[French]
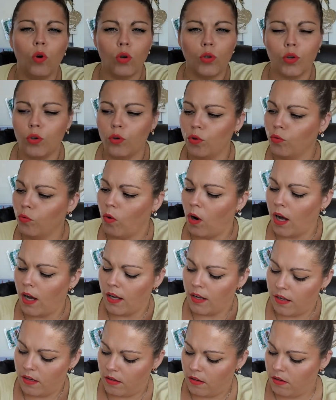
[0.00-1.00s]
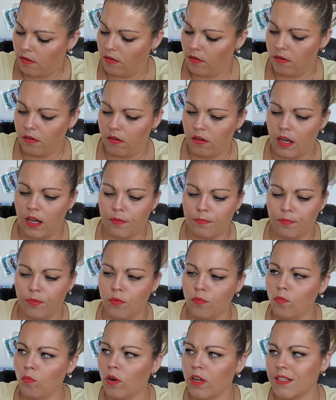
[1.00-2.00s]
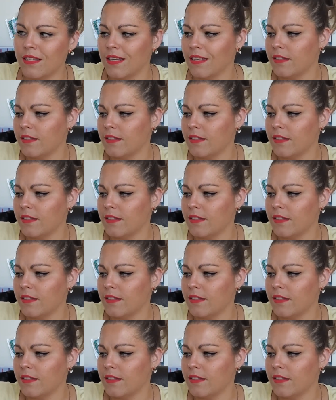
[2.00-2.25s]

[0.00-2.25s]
court que le noir, euh, un peu moins